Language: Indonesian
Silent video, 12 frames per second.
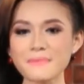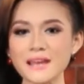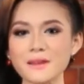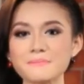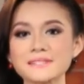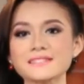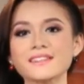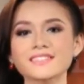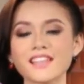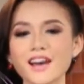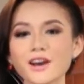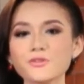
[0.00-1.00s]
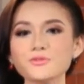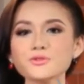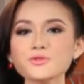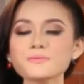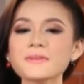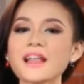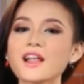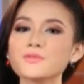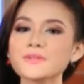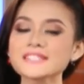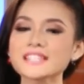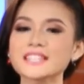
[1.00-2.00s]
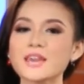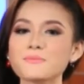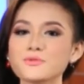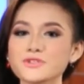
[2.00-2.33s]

para peserta untuk melalui setiap